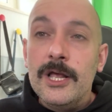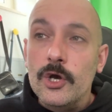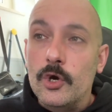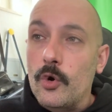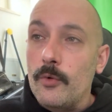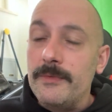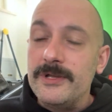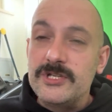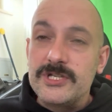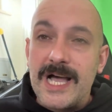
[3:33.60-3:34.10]

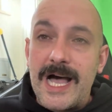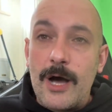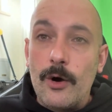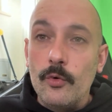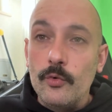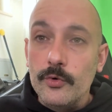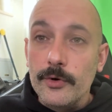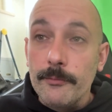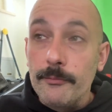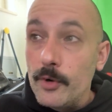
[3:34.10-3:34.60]
come già
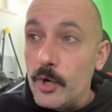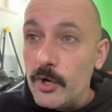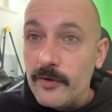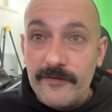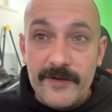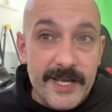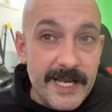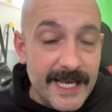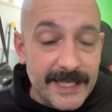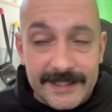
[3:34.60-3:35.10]
un
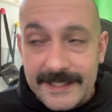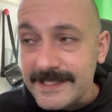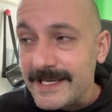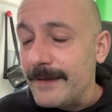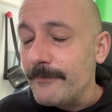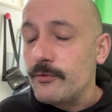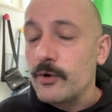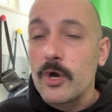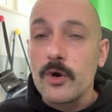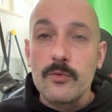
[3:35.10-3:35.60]
Böving ad
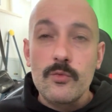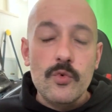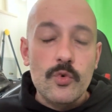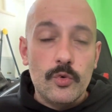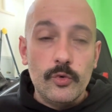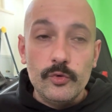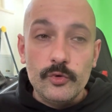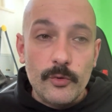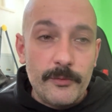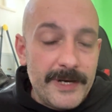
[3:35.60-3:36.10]
esempio che
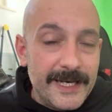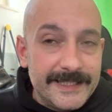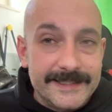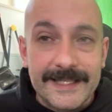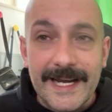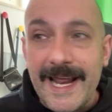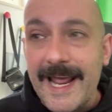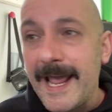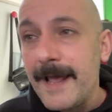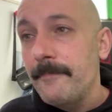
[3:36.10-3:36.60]
comunque un
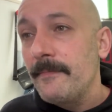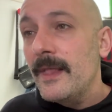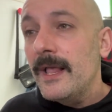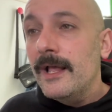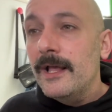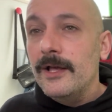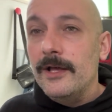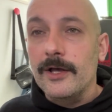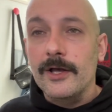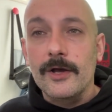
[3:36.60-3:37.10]
2003,
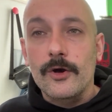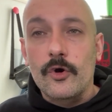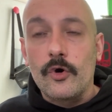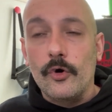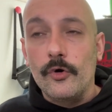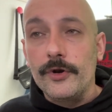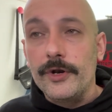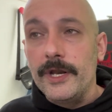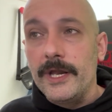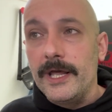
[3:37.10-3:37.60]
eh,
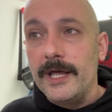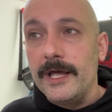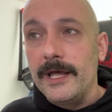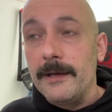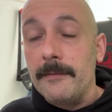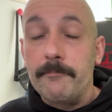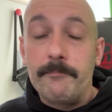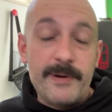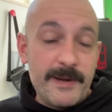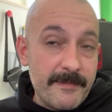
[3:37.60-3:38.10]
con,
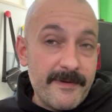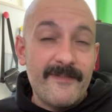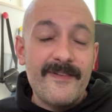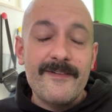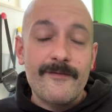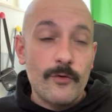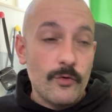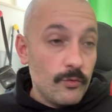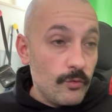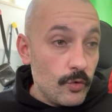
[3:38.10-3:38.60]
eh, prima
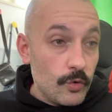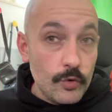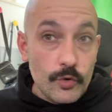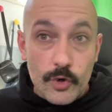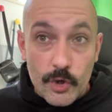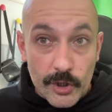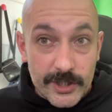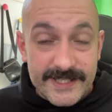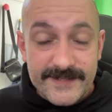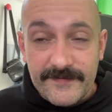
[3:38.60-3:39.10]
aveva comunque un
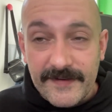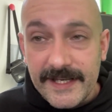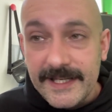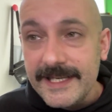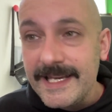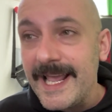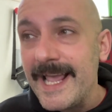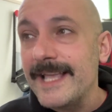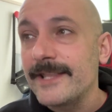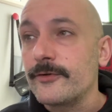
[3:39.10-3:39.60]
Jonas Vin
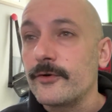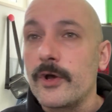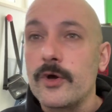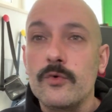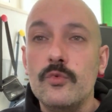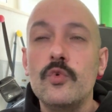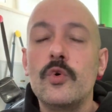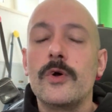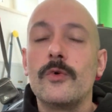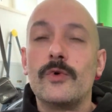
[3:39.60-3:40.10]
dietro che
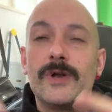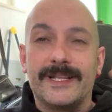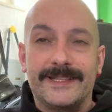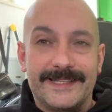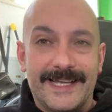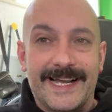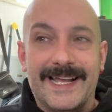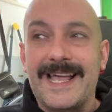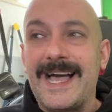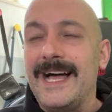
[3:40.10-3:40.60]
comunque è un
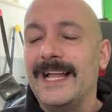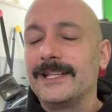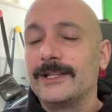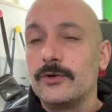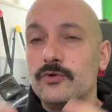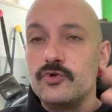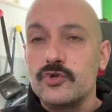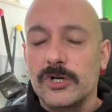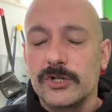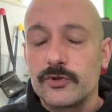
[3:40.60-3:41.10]
attaccante,
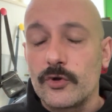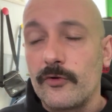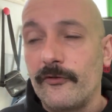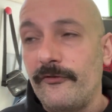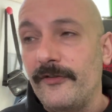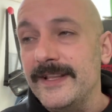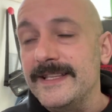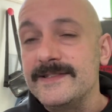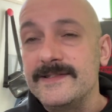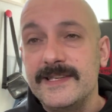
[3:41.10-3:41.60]
un giocatore
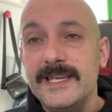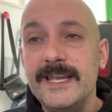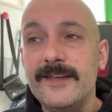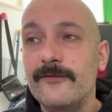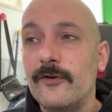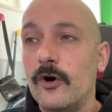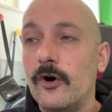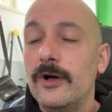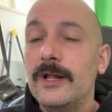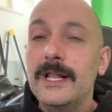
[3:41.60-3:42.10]

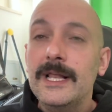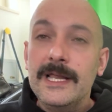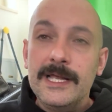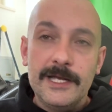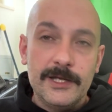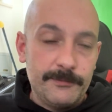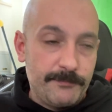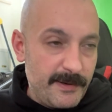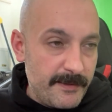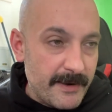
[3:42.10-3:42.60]
offensivo,
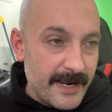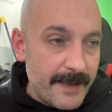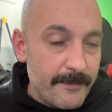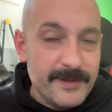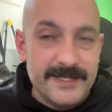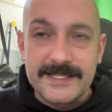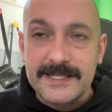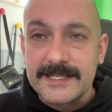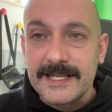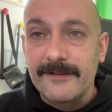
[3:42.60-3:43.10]
eh, prima che
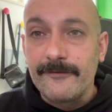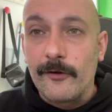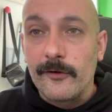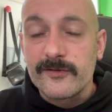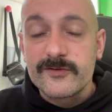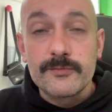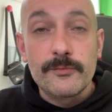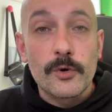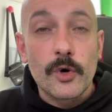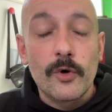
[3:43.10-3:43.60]
passasse al
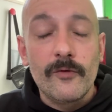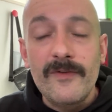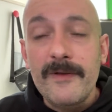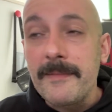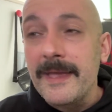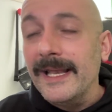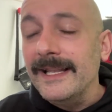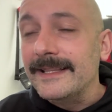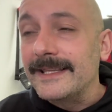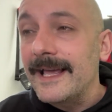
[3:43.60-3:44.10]
Wolfsburg
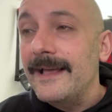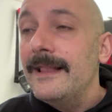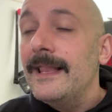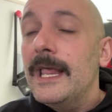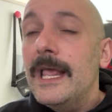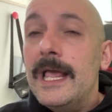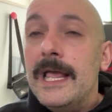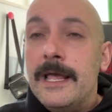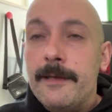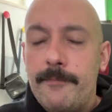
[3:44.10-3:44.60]
ovviamente,
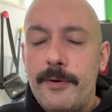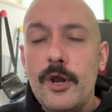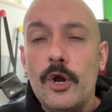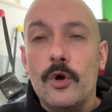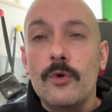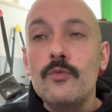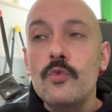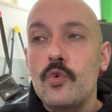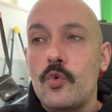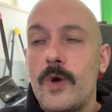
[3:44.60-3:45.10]
però
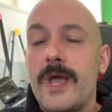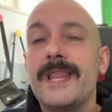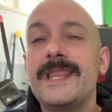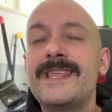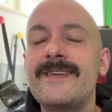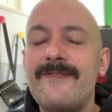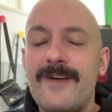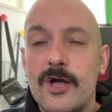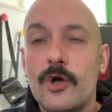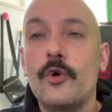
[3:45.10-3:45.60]
comunque
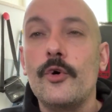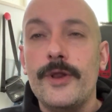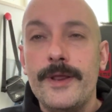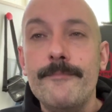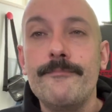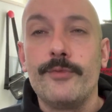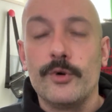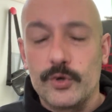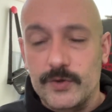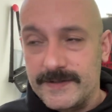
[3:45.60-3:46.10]
deve ancora
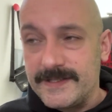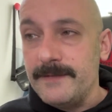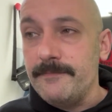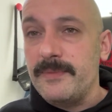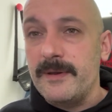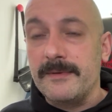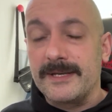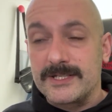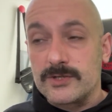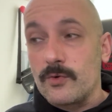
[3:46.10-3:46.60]
imporsi in
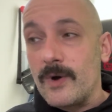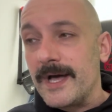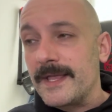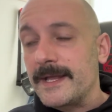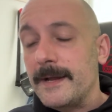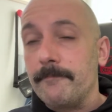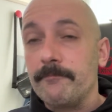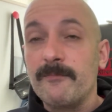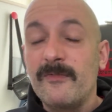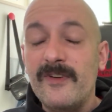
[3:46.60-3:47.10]
prima
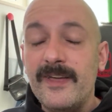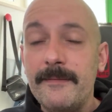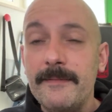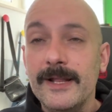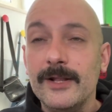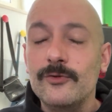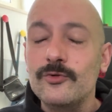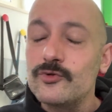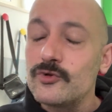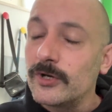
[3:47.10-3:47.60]
squadra,
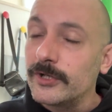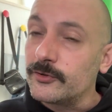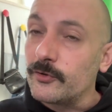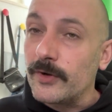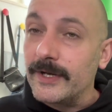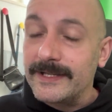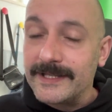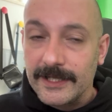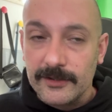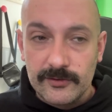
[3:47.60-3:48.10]
veramente un
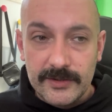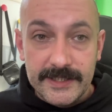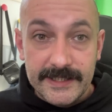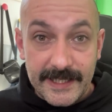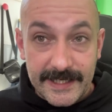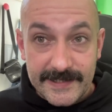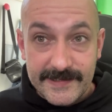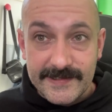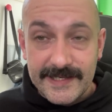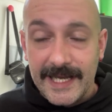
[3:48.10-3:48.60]
giocatore tanto
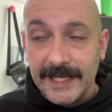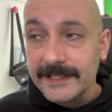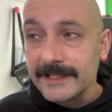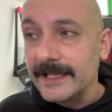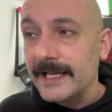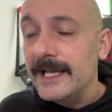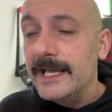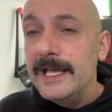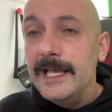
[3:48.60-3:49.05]
interessante,